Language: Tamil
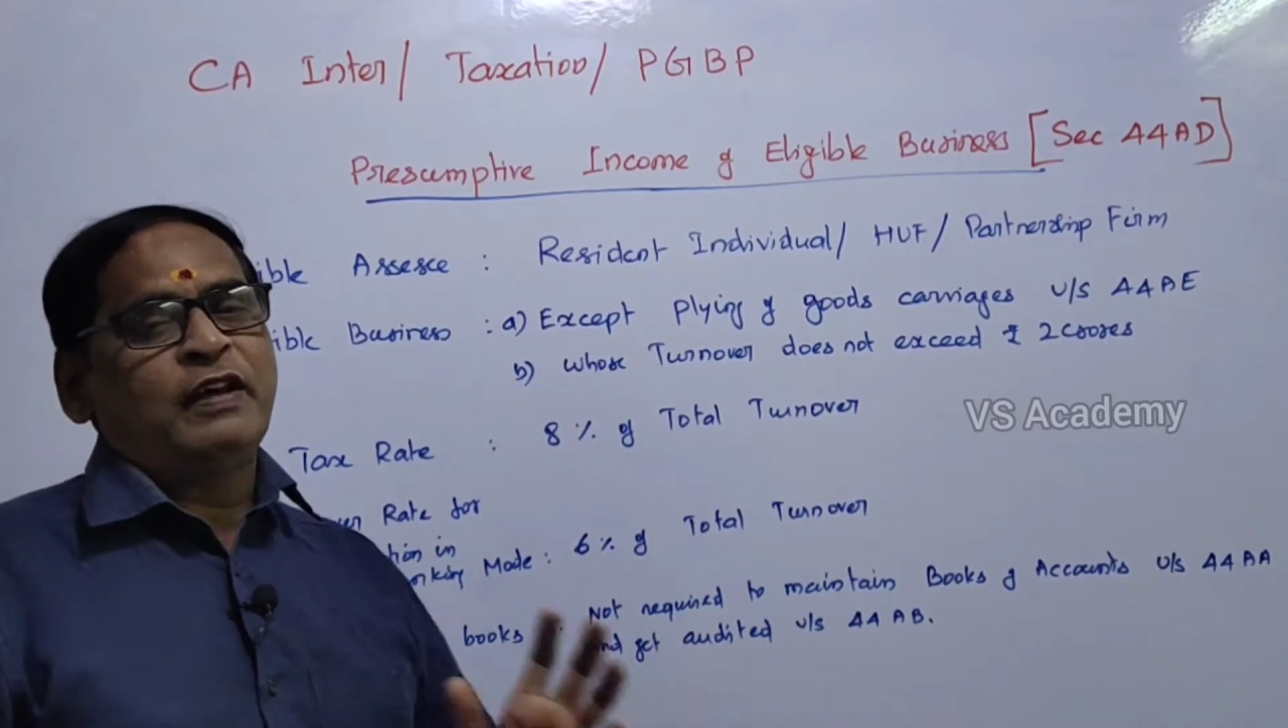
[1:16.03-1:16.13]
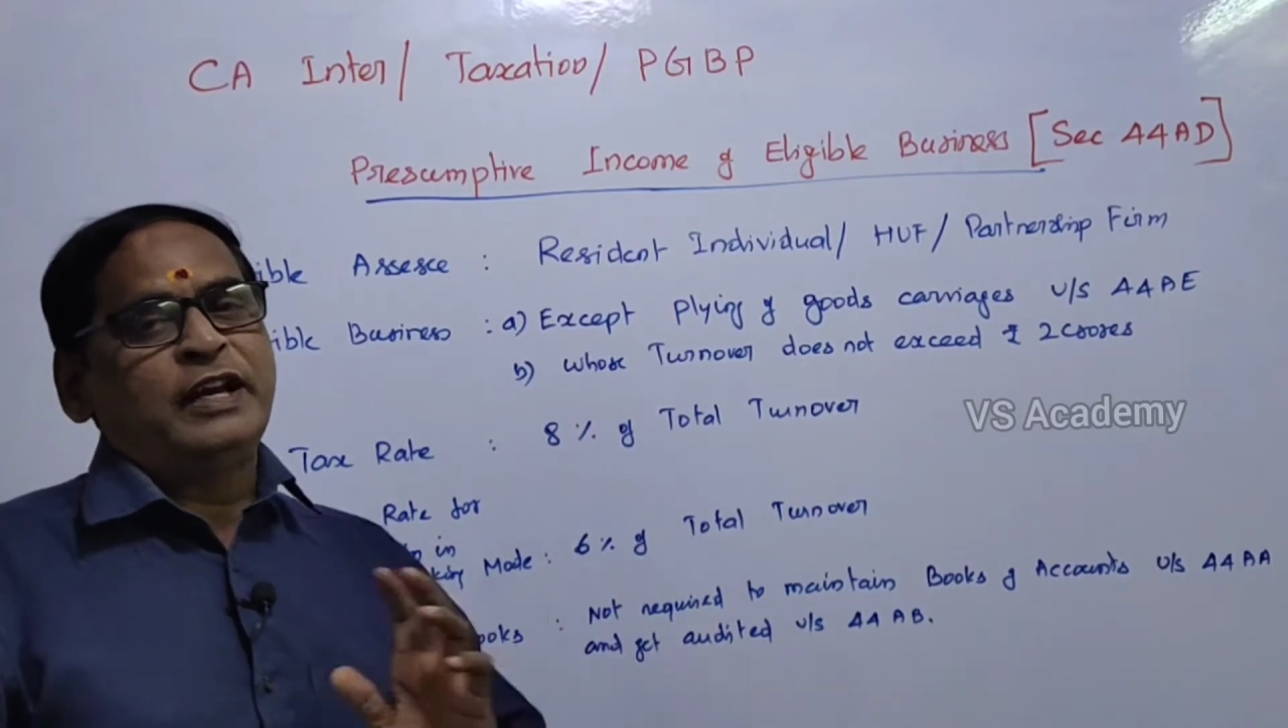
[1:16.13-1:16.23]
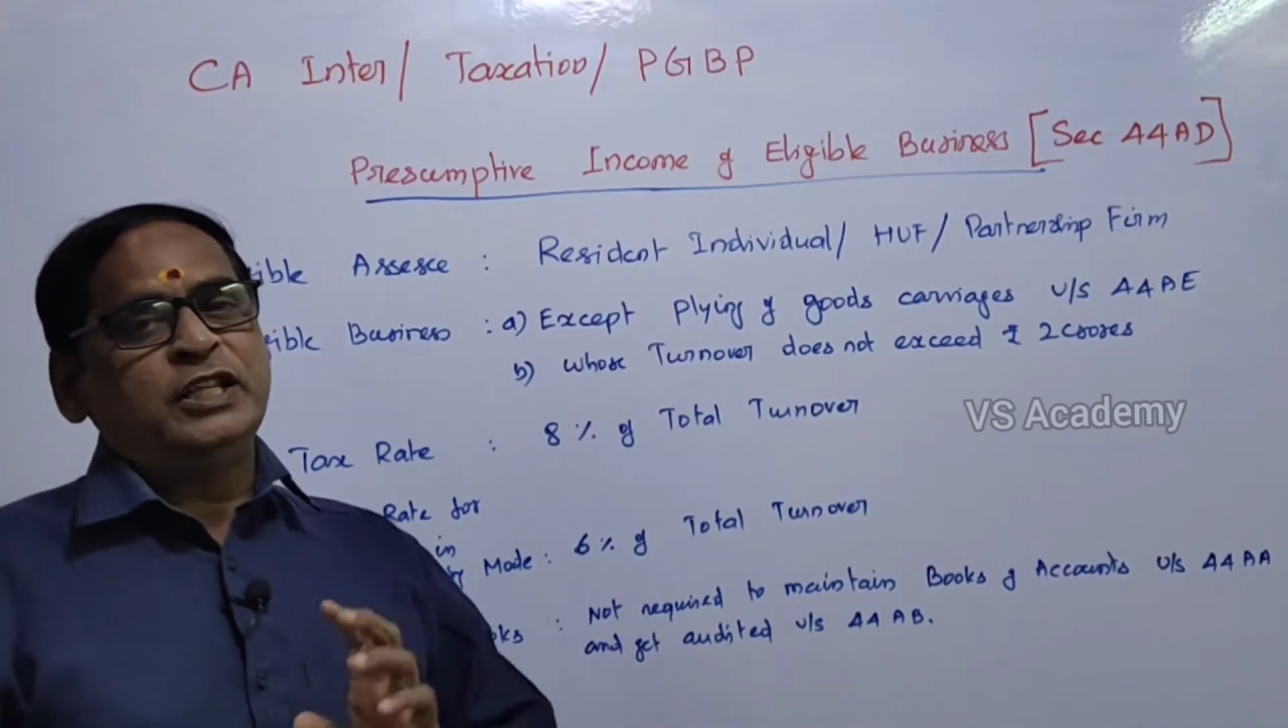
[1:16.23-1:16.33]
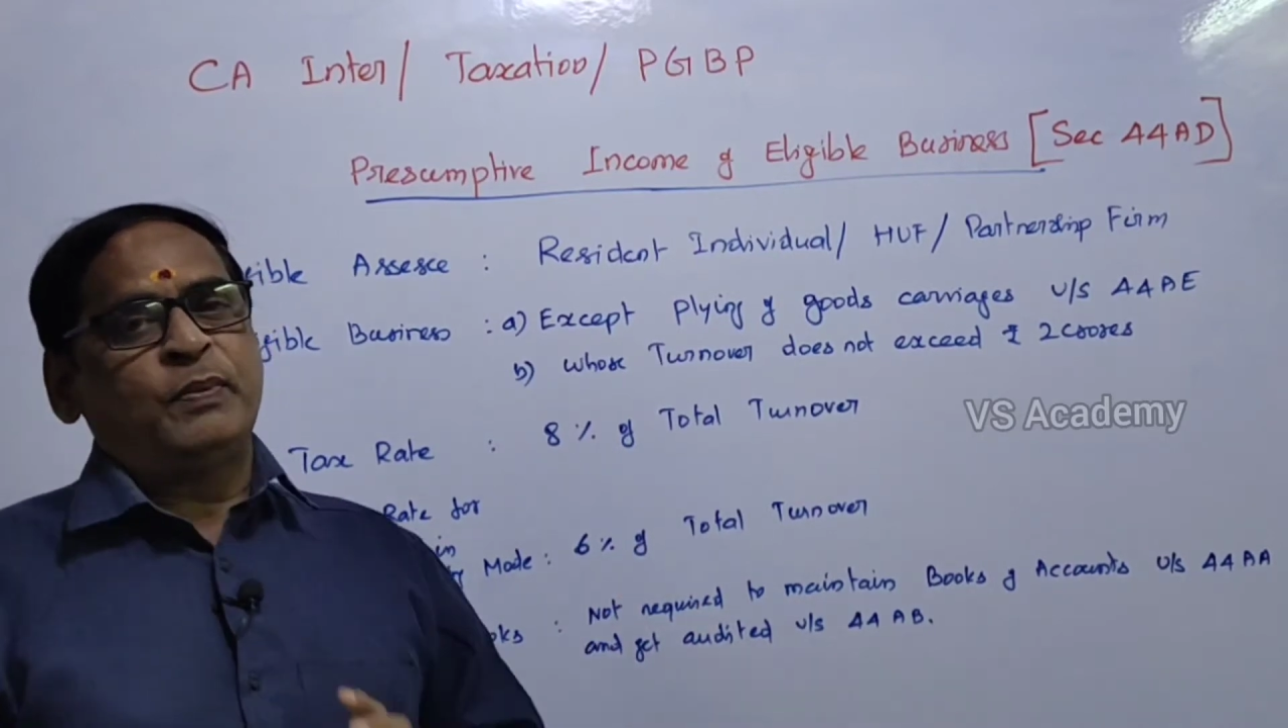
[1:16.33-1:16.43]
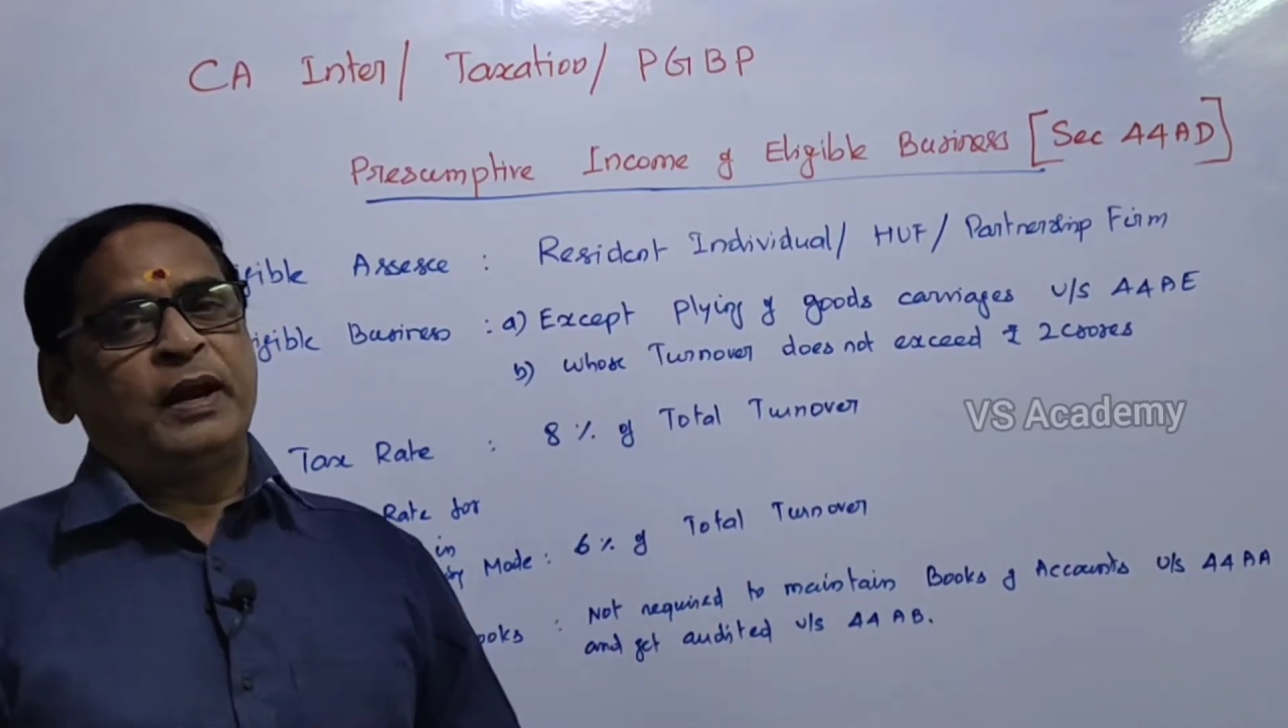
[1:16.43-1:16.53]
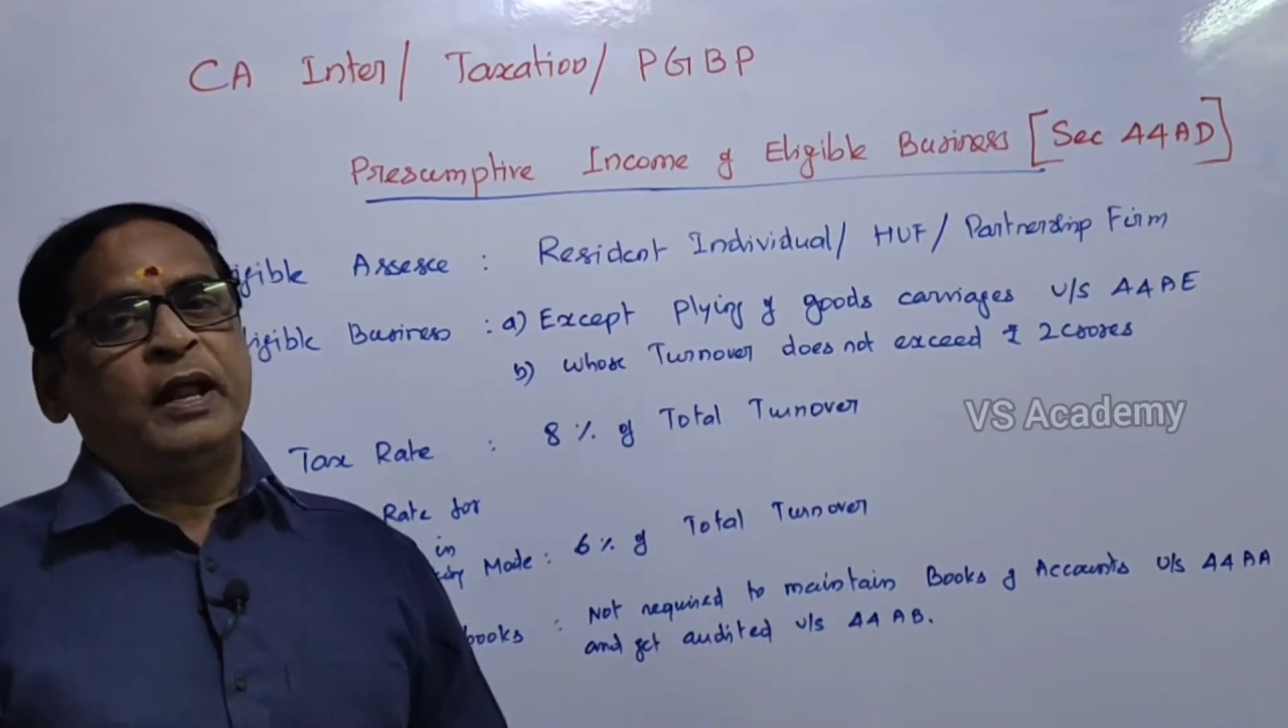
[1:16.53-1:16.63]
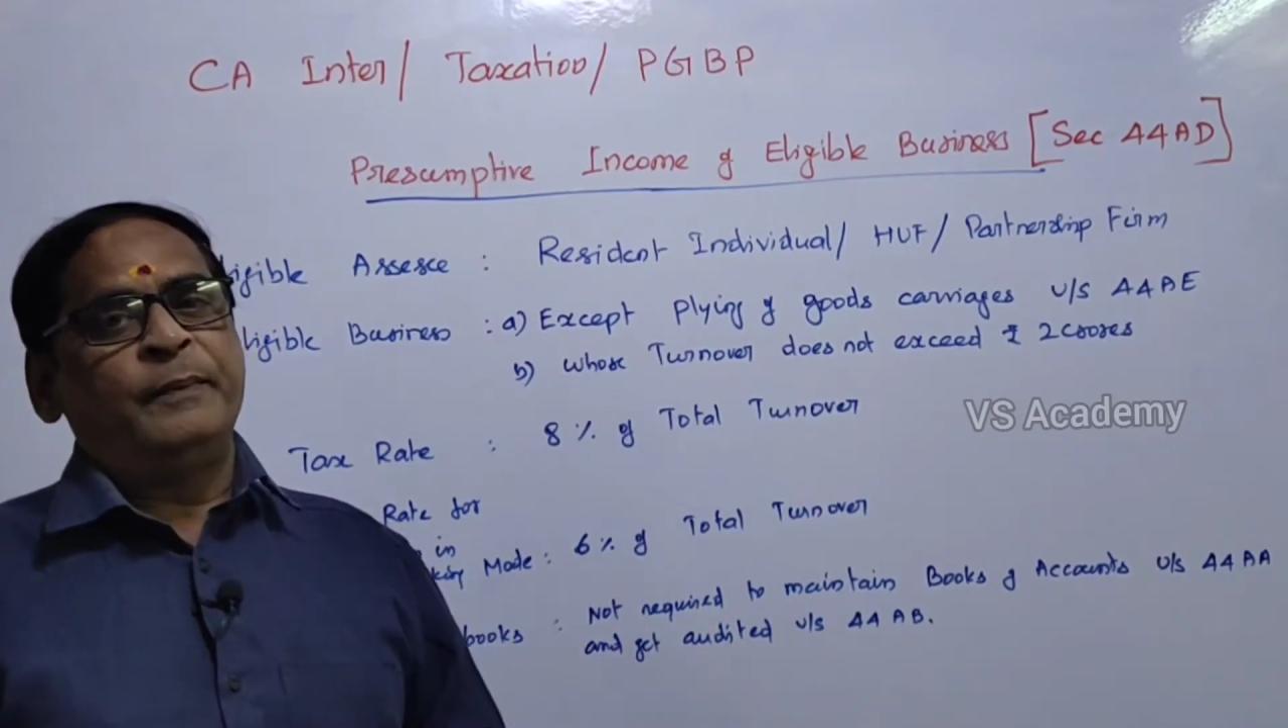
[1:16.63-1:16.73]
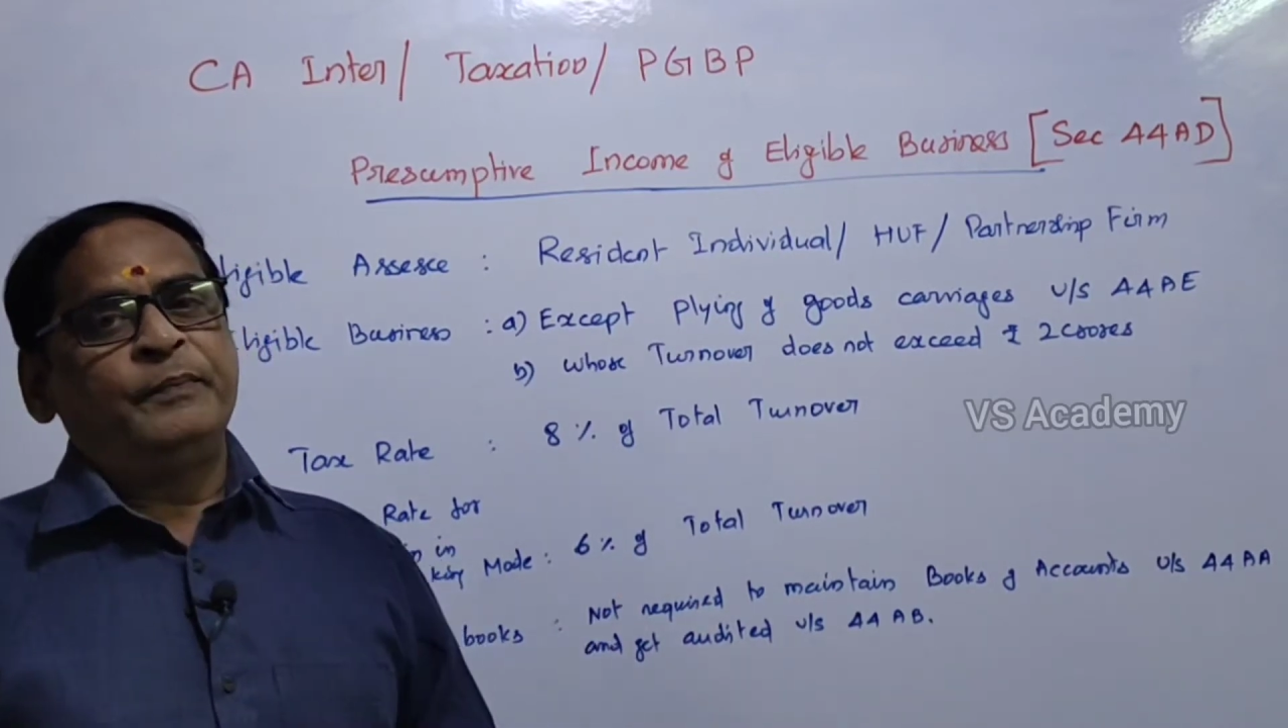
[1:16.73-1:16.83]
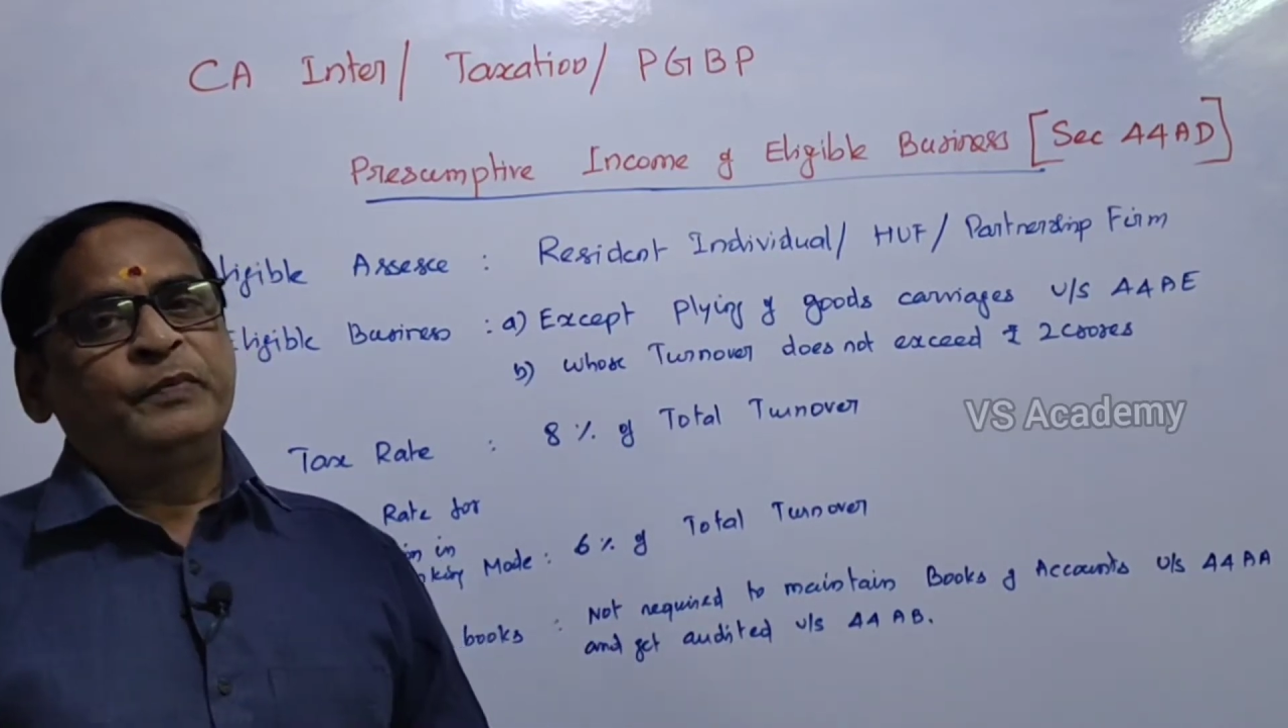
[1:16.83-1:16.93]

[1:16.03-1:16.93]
ஃபர்னிஷ் பண்ணலாம்